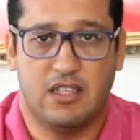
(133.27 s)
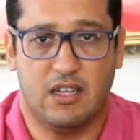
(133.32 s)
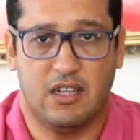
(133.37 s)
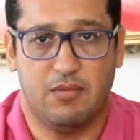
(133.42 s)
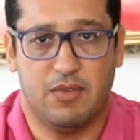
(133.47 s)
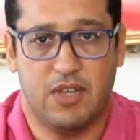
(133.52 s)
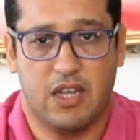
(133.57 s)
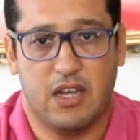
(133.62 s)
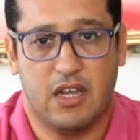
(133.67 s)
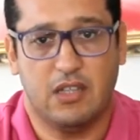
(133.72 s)

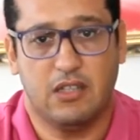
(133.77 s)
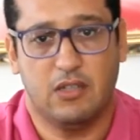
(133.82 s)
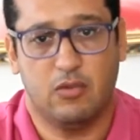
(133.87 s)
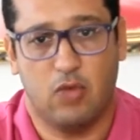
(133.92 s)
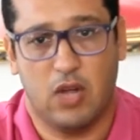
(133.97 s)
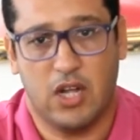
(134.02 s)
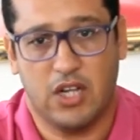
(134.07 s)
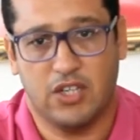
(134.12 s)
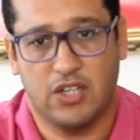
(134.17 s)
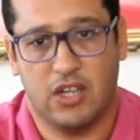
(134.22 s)

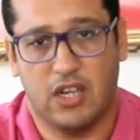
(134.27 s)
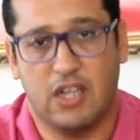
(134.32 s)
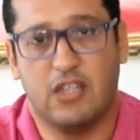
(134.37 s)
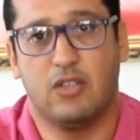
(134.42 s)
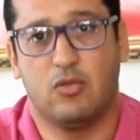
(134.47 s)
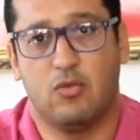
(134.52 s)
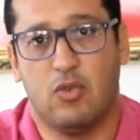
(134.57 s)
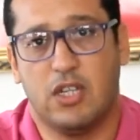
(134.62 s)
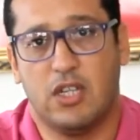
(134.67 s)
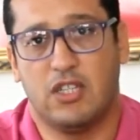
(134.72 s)
تعبئات وحشد
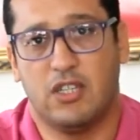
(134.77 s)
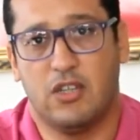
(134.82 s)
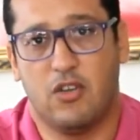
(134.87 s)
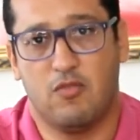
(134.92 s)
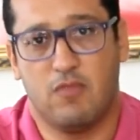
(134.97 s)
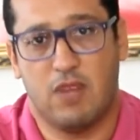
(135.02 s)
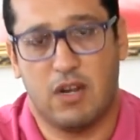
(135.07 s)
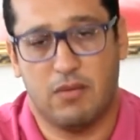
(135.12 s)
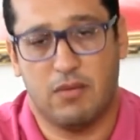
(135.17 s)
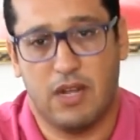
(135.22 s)
الاصوات في
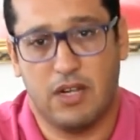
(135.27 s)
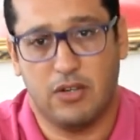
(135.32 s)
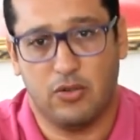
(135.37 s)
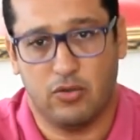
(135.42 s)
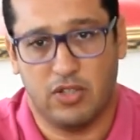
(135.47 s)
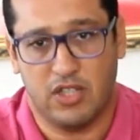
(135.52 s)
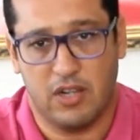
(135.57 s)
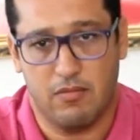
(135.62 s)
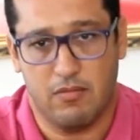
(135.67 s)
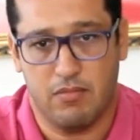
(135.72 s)
يوم 4
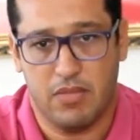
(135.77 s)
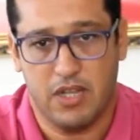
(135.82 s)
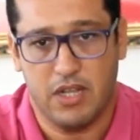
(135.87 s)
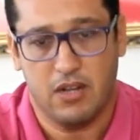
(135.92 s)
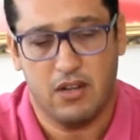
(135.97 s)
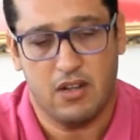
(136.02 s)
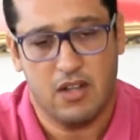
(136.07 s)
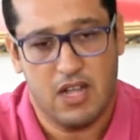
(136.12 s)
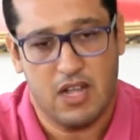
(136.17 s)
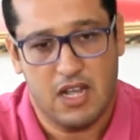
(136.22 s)
شتنبر